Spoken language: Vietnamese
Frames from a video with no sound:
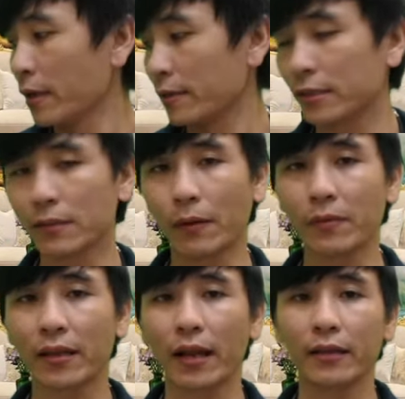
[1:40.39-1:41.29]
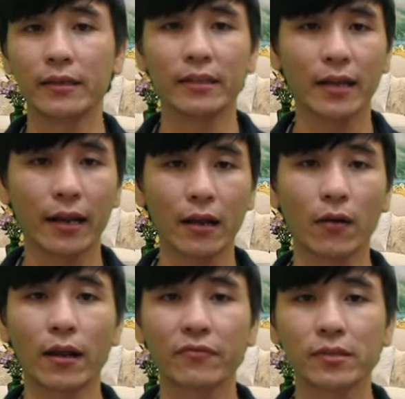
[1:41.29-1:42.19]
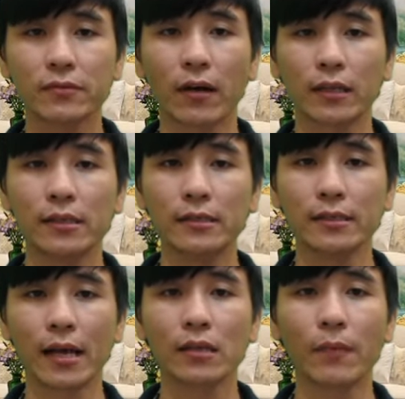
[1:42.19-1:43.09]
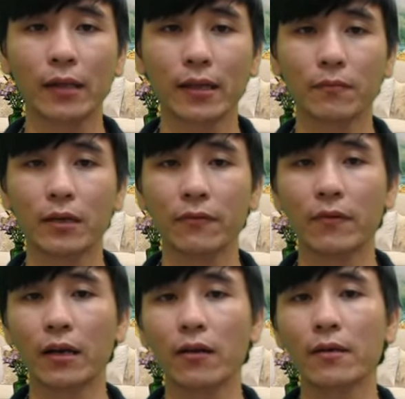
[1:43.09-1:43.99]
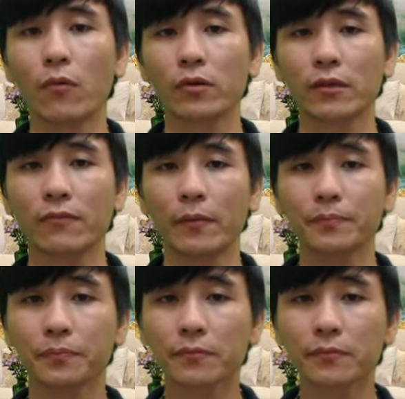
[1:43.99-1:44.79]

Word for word: những sản phẩm như là như thế này là là phần thưởng xứng đáng cho bản thân mình và nó là một sản phẩm